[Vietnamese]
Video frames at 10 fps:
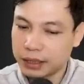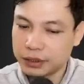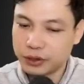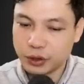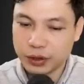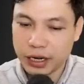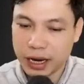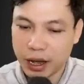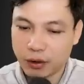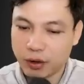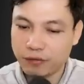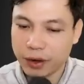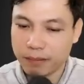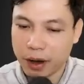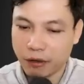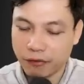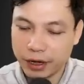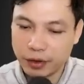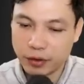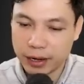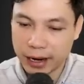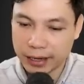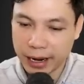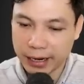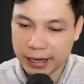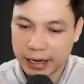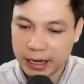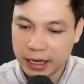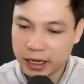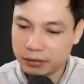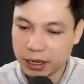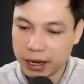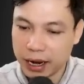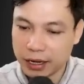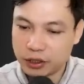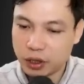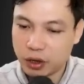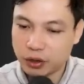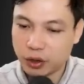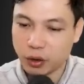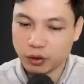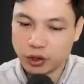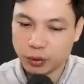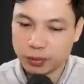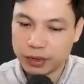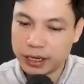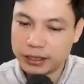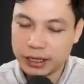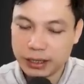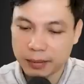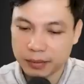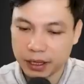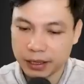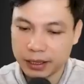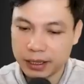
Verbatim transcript: Trời đất ơi, ta không ngờ loại vật mà chỉ tưởng có trong những câu chuyện truyền miệng thần thoại